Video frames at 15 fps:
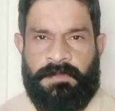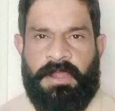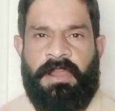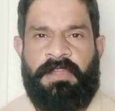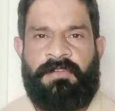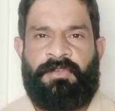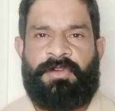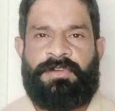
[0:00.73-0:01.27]

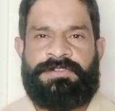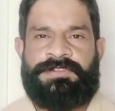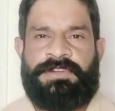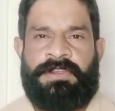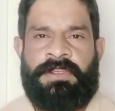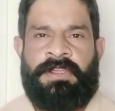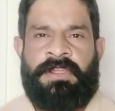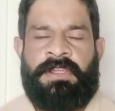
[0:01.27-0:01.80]
हाई व्यूज़
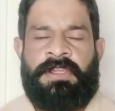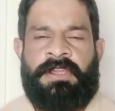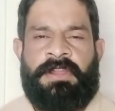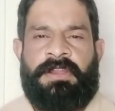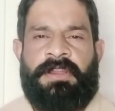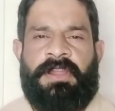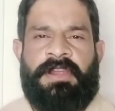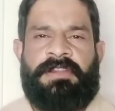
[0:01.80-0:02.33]

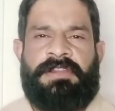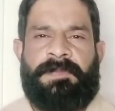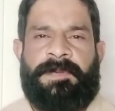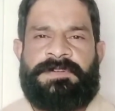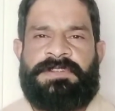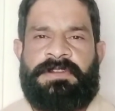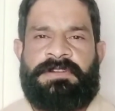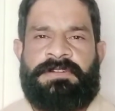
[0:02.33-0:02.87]
90
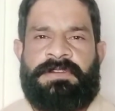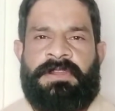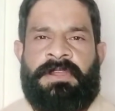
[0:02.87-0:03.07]
परसेंट